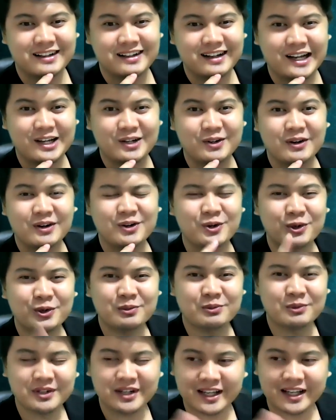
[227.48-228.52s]
Ano ang goal
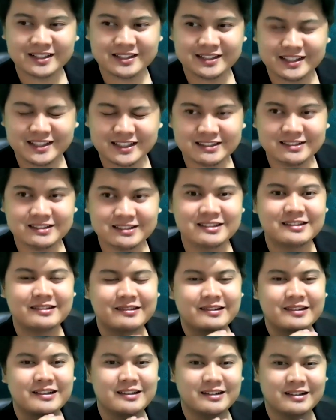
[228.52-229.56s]
mo next year?
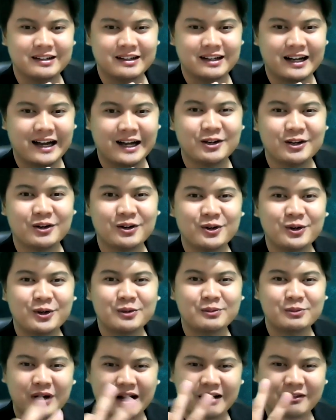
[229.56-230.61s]
Ano ang goal
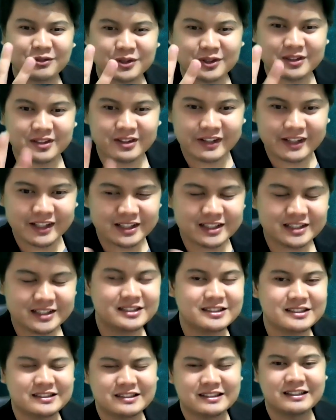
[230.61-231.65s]
mo after 3
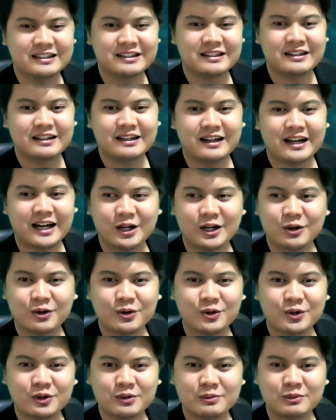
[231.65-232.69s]
years? Ano
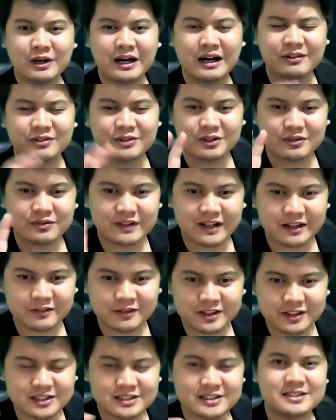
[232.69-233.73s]
ang goal mo after 5
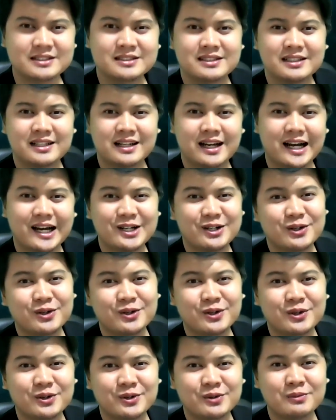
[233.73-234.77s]
years? Ano ang
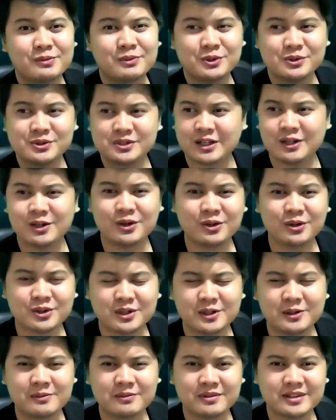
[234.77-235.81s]
goal mo sa long
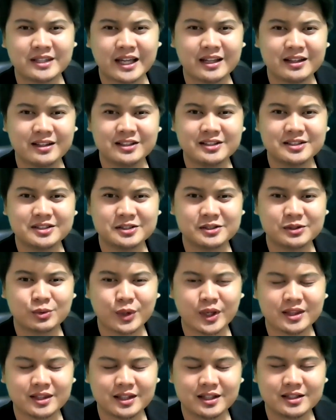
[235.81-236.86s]
term, 10 years,
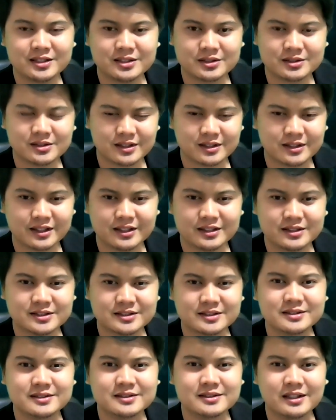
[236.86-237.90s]
20 years, 30
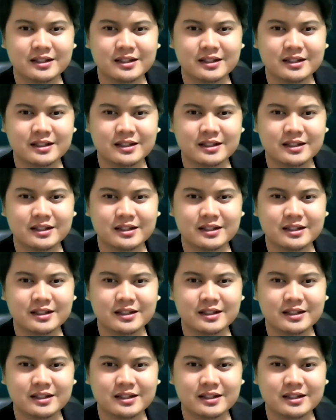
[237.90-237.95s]
years?